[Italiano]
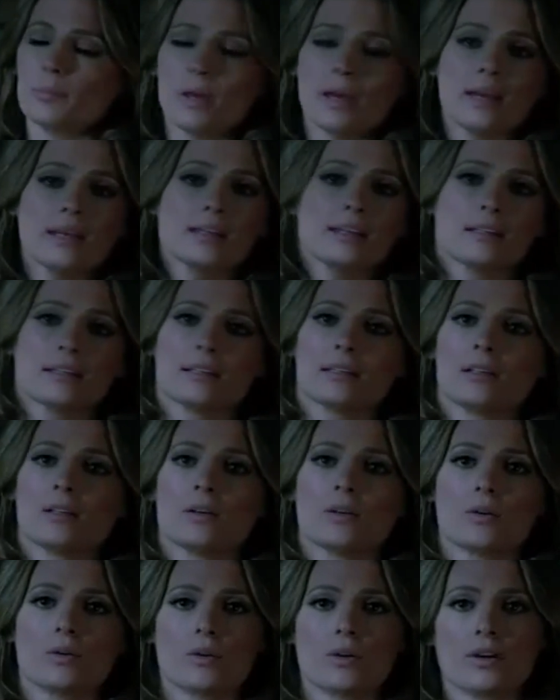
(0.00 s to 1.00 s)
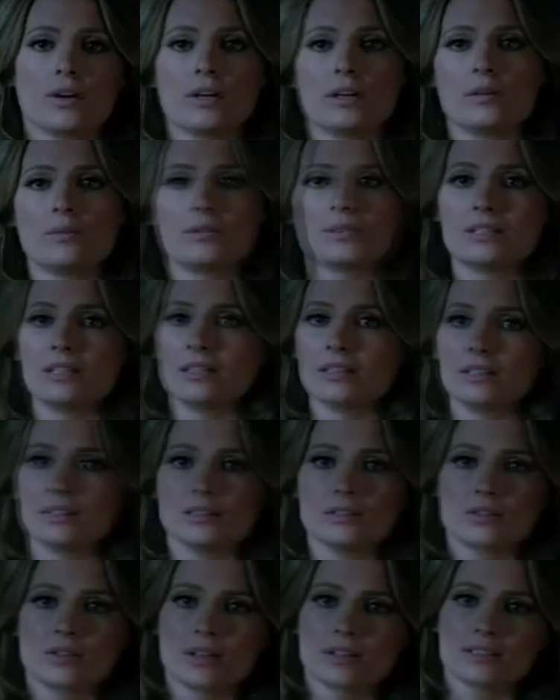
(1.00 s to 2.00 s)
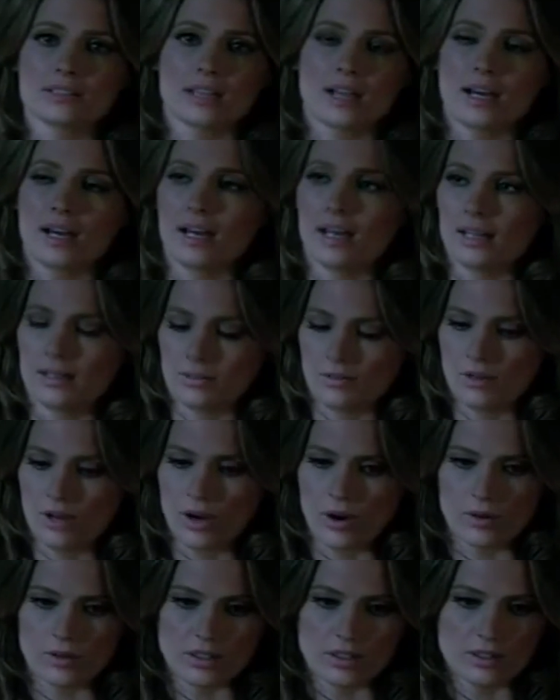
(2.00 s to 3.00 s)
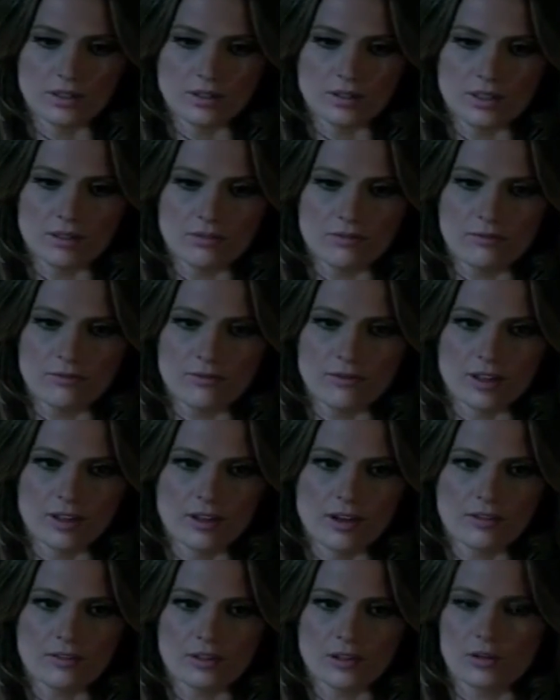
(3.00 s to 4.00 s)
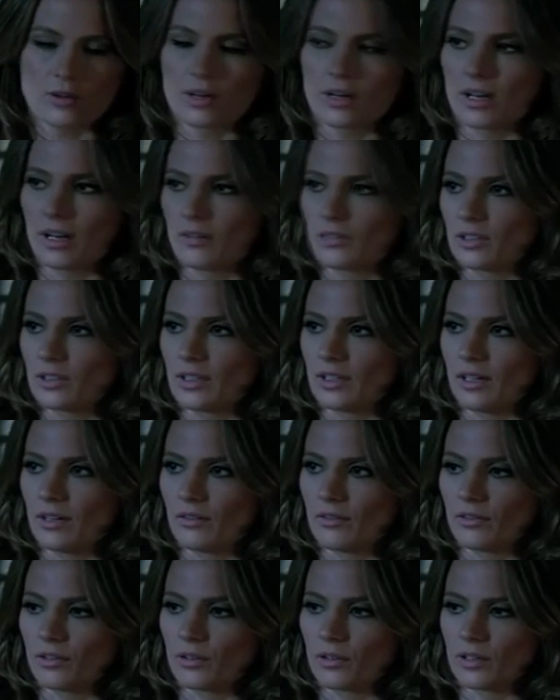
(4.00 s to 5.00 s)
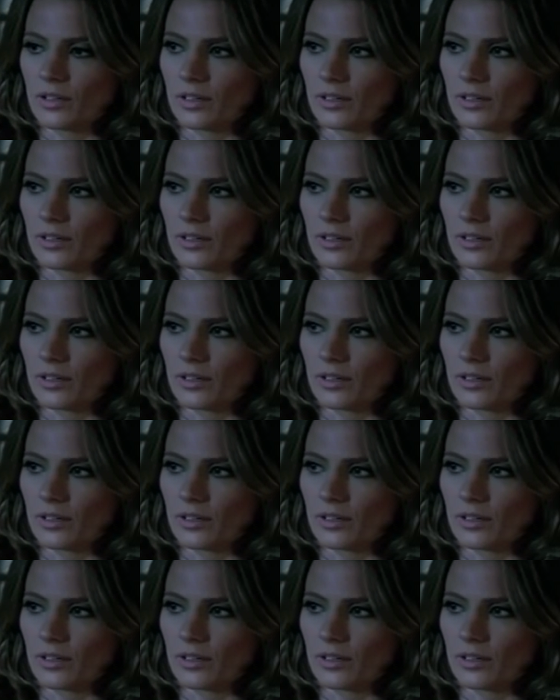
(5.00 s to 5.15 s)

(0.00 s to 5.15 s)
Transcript: una rapina o magari spacciava droga, io non lo so. Chissà cosa ha fatto quando è sparito dalla